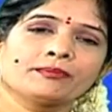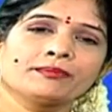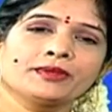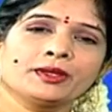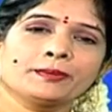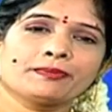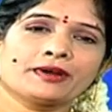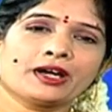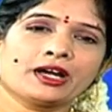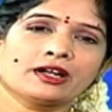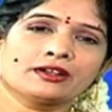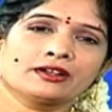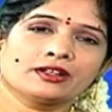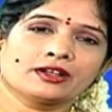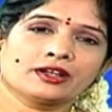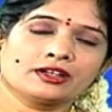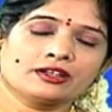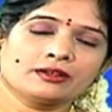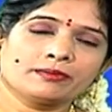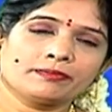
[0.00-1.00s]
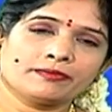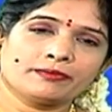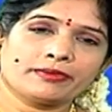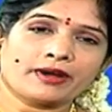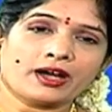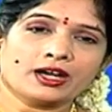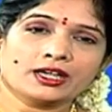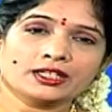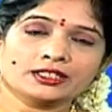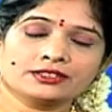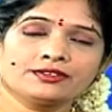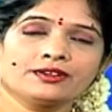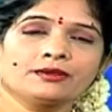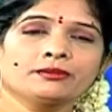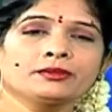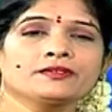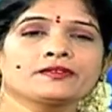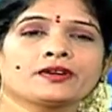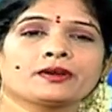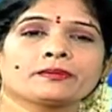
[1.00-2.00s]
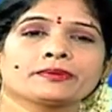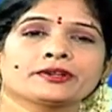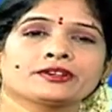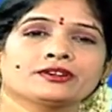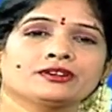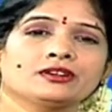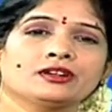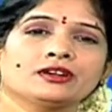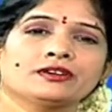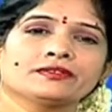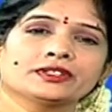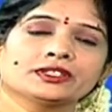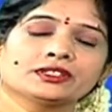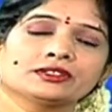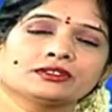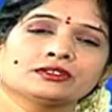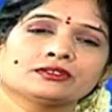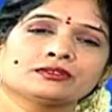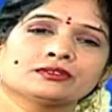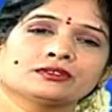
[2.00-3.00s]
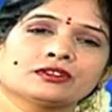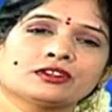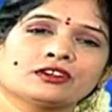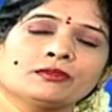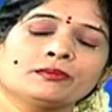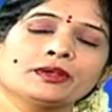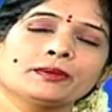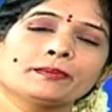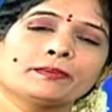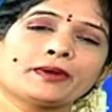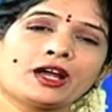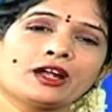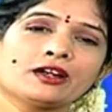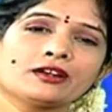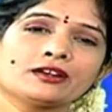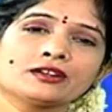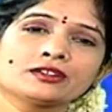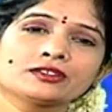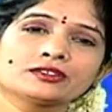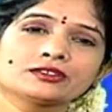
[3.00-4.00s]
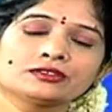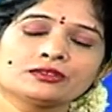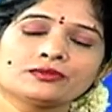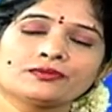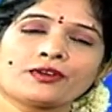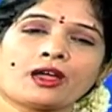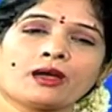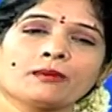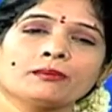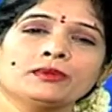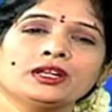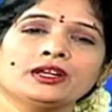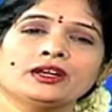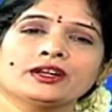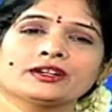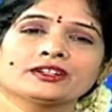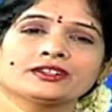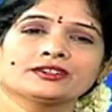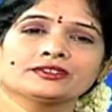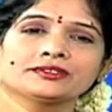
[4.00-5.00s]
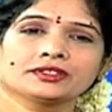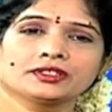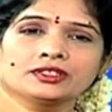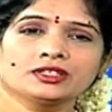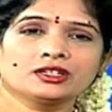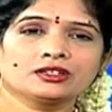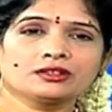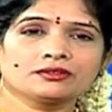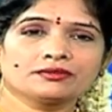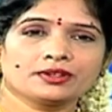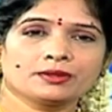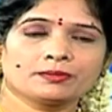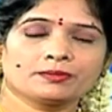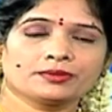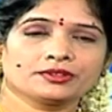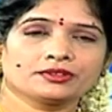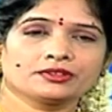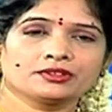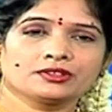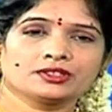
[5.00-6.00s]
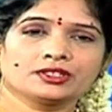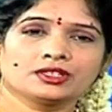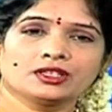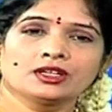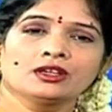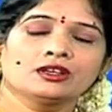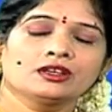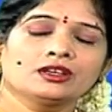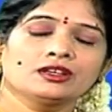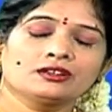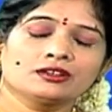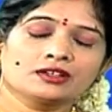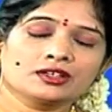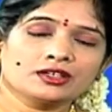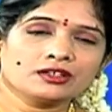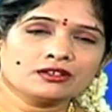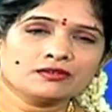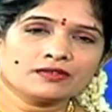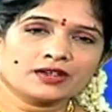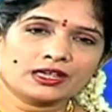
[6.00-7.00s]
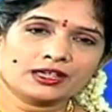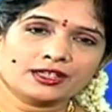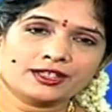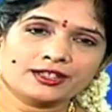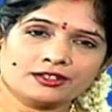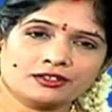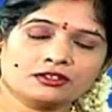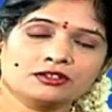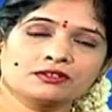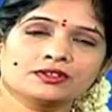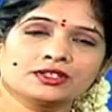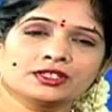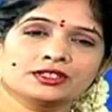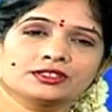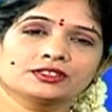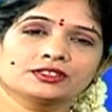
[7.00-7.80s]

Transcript: మీ పార్ట్నర్ అంటే భాగస్వామి వ్యాపారంలో ఎవరైతే ఉంటారో మీ పార్ట్నర్స్ ఫ్యామిలీ అటెన్షన్ ఎక్కువైపోతుంది ఎందుకంటే వాళ్ళకి ఇంట్లో ఉండే